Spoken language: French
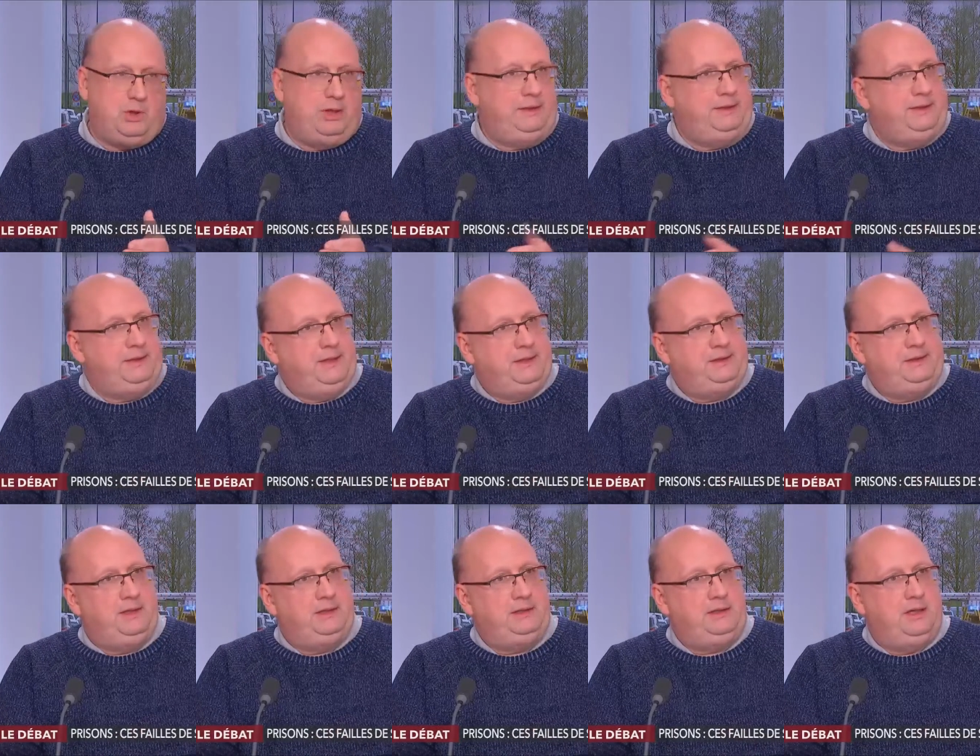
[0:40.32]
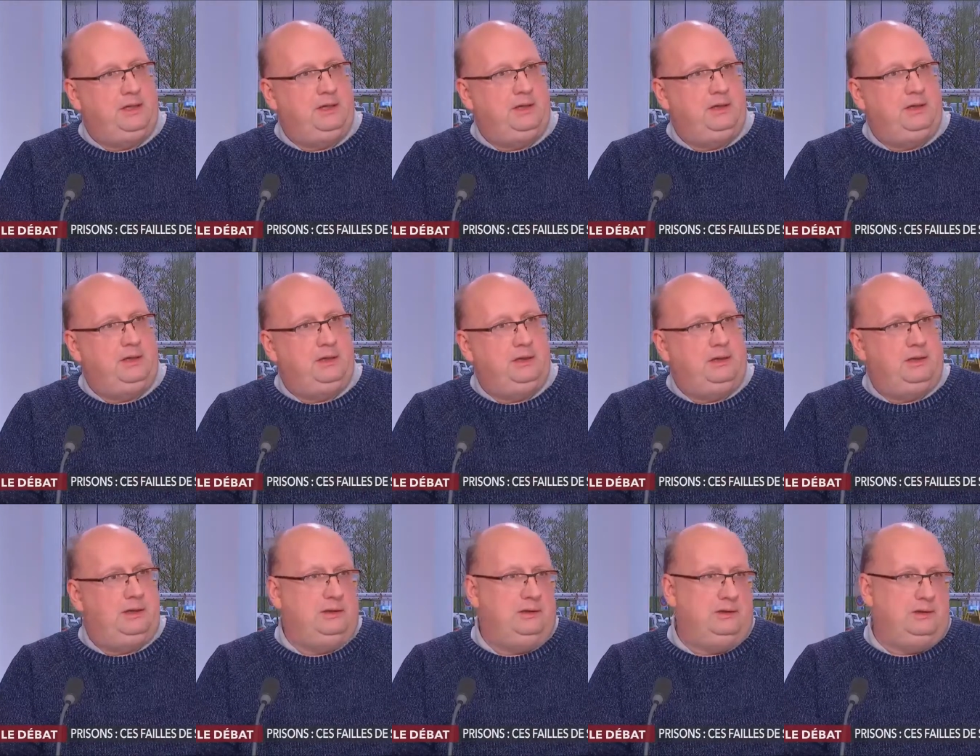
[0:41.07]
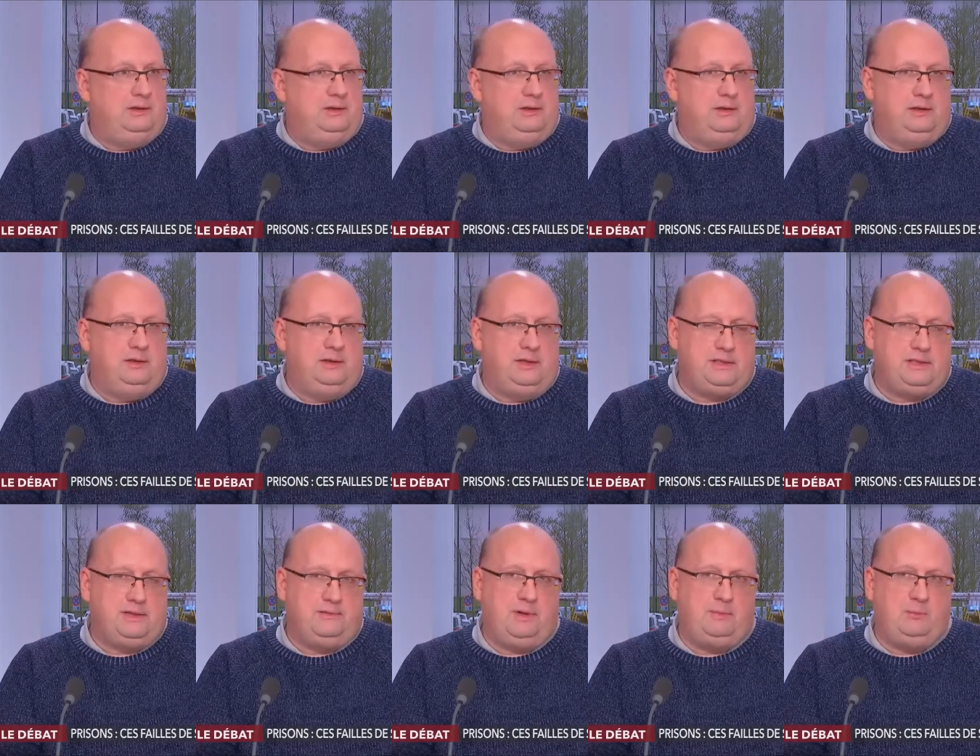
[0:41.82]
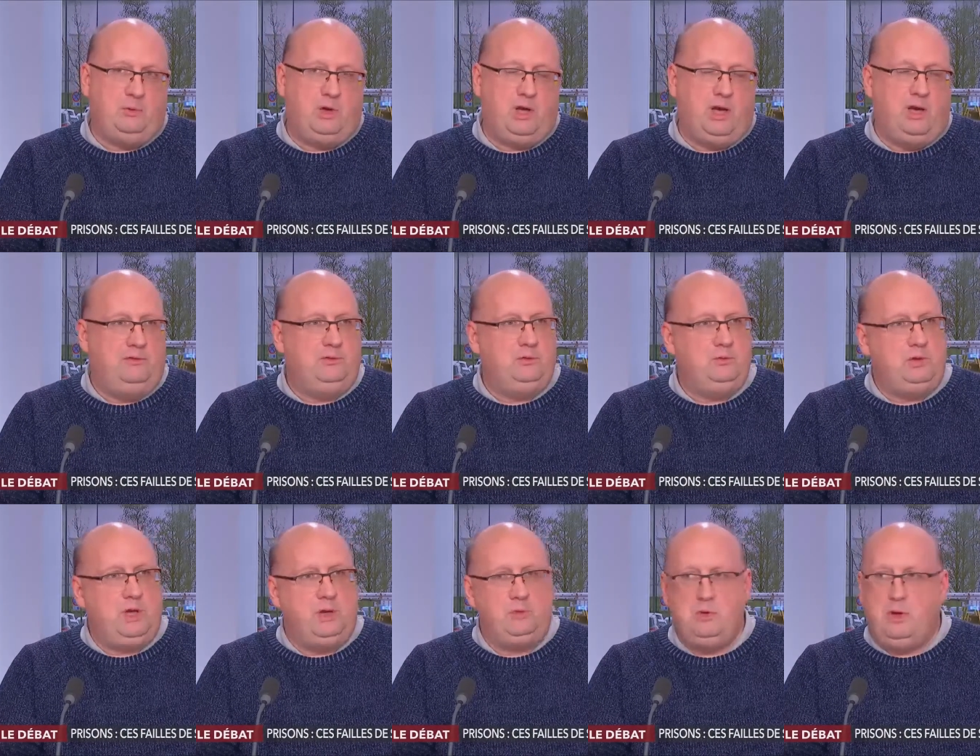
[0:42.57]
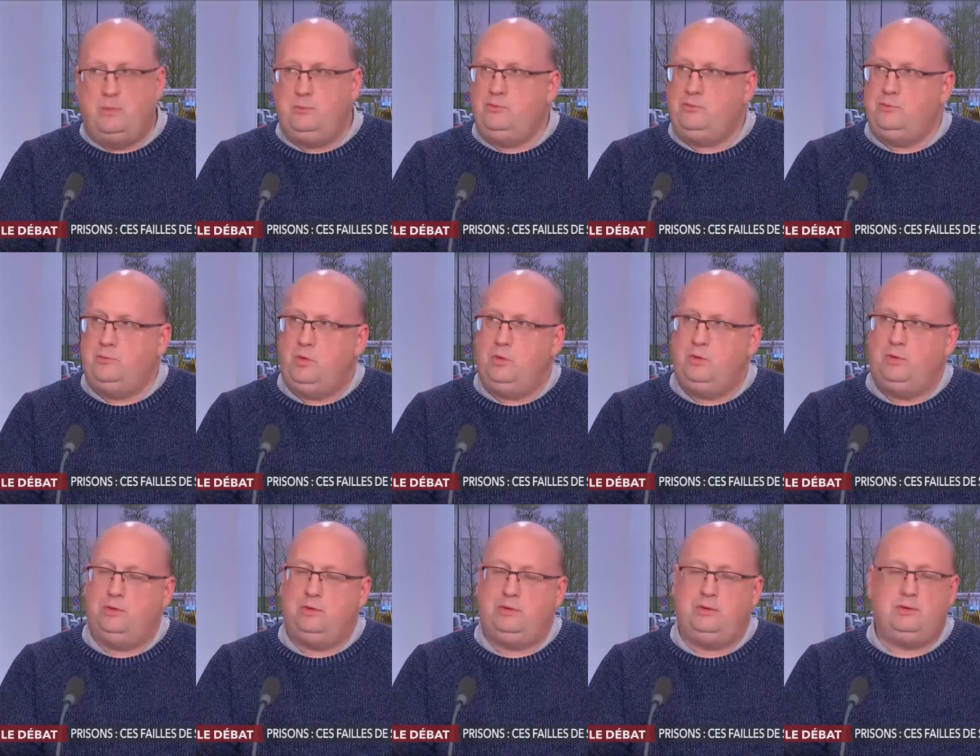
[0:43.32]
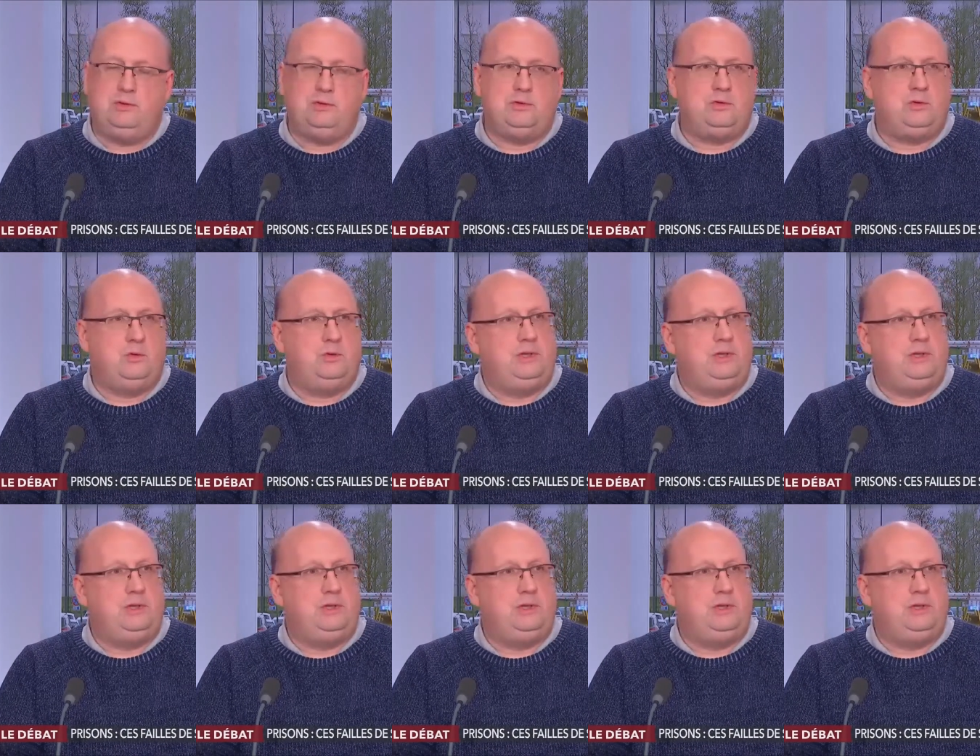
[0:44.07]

dernière, il y a des événements graves où il y a eu un mouvement euh, solidaire